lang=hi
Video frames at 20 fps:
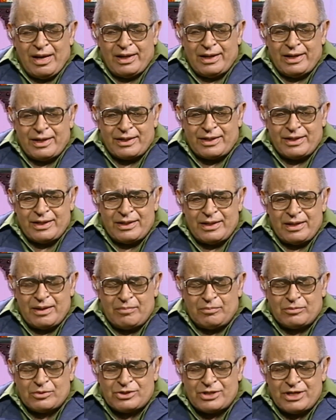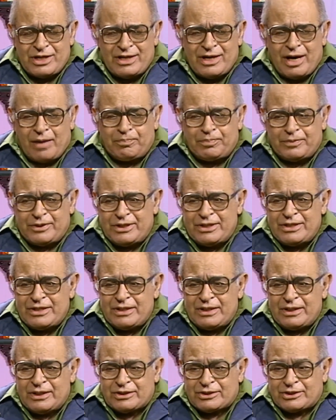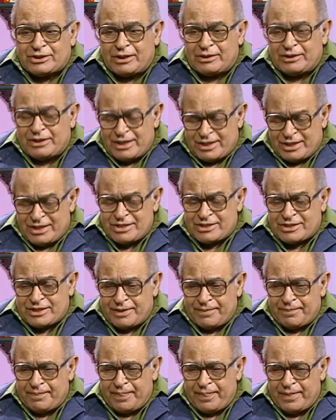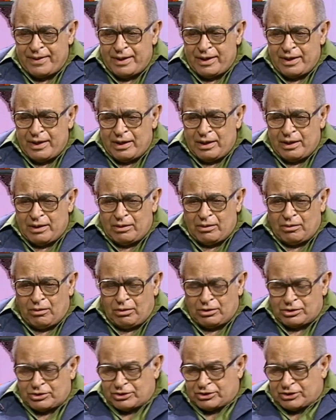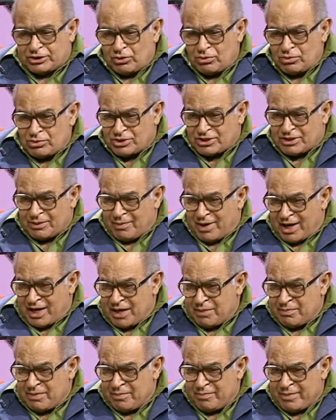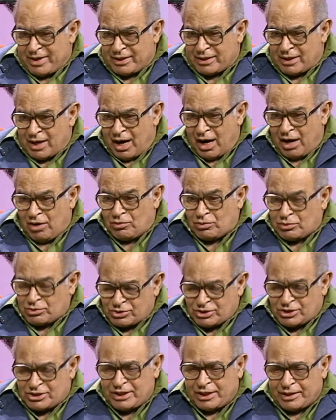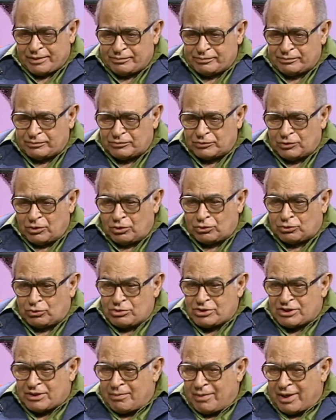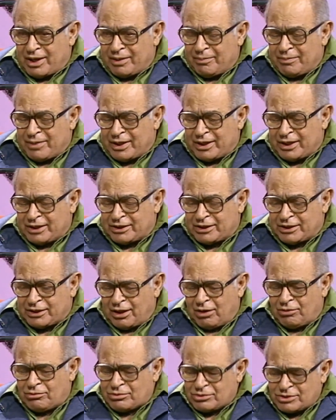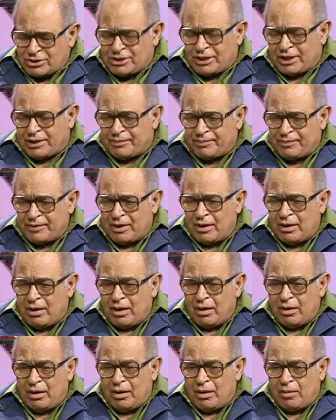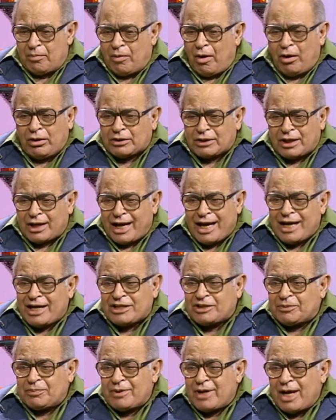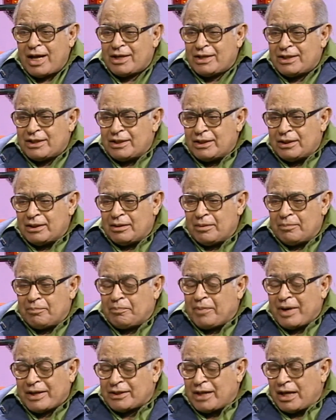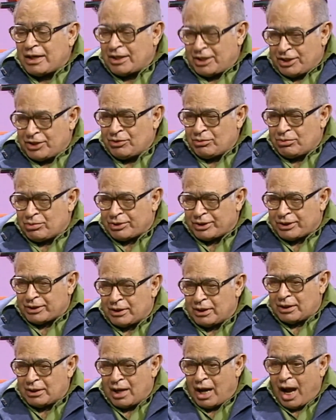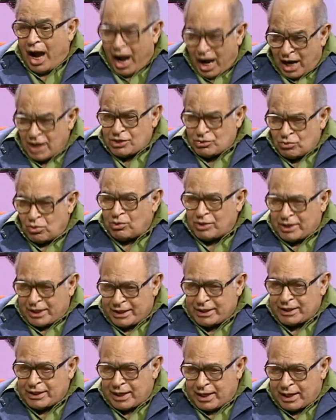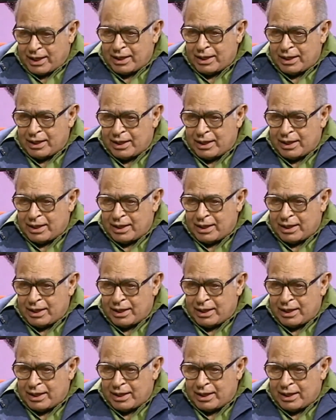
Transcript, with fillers: लेकिन मुझे अपनी ज़िंदगी से और जो ज़माने में मैं रहा उससे और जो ज़माना मैंने देखा उससे बहुत गैर इतमानी पैदा नहीं हुई आज हो रही है